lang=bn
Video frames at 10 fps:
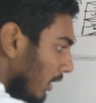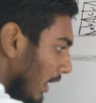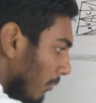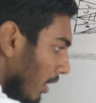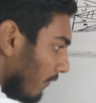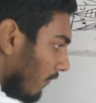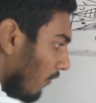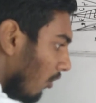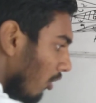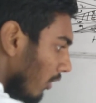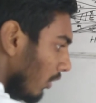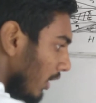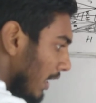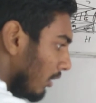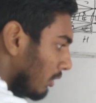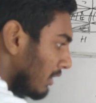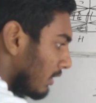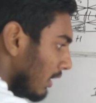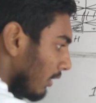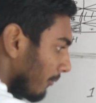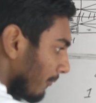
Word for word: টেন বাই ফোর ইন্টু সিক্সটিন